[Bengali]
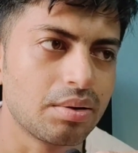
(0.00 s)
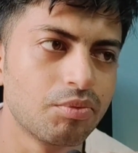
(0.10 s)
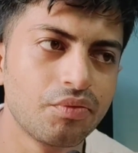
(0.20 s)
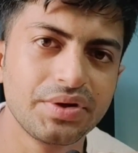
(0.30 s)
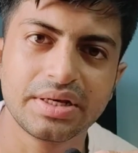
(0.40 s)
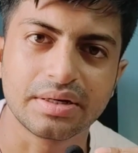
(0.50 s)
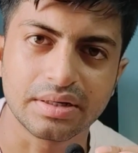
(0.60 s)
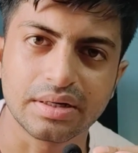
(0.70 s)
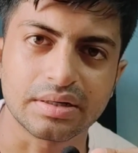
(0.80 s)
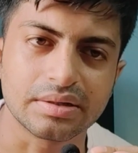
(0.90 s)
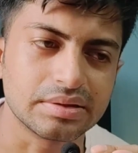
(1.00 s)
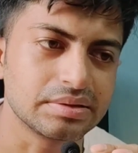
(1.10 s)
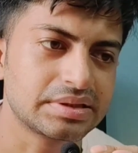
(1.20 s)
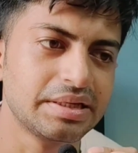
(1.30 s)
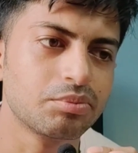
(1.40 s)
মুভির
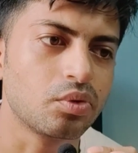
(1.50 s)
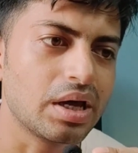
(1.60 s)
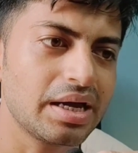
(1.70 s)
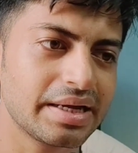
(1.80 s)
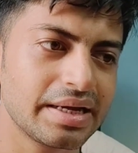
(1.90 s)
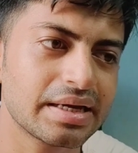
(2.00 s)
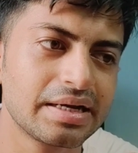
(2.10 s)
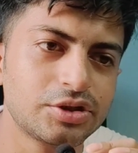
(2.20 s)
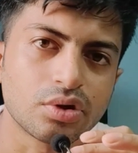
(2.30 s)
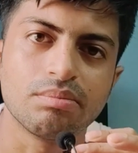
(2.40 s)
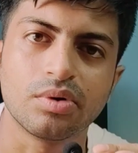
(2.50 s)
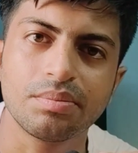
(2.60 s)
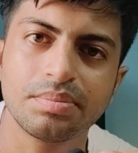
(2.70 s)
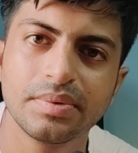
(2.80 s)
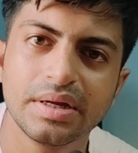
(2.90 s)
থিমগুলা এখানেই
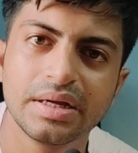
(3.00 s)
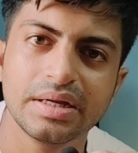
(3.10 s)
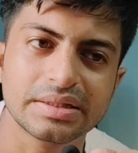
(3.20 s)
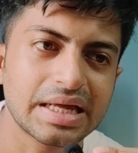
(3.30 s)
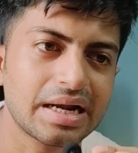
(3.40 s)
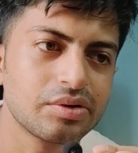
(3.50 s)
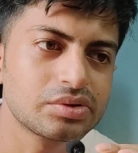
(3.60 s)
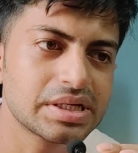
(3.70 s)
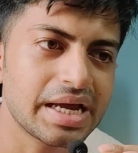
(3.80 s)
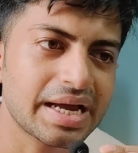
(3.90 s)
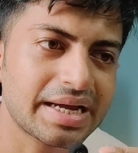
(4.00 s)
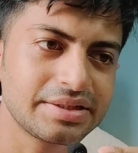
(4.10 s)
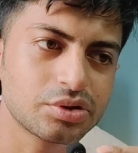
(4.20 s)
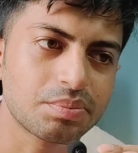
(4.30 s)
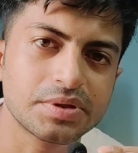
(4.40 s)
সম্ভব হ্যাঁ তারা হচ্ছে
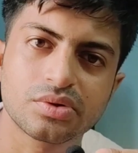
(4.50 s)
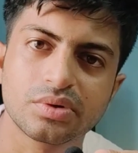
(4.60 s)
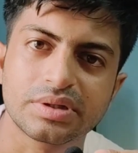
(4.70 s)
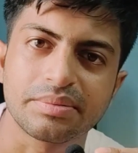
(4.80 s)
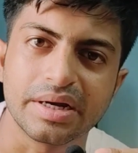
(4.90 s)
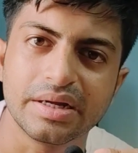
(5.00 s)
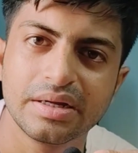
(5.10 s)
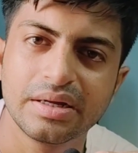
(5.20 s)
একাই সব কিছু করতে পারে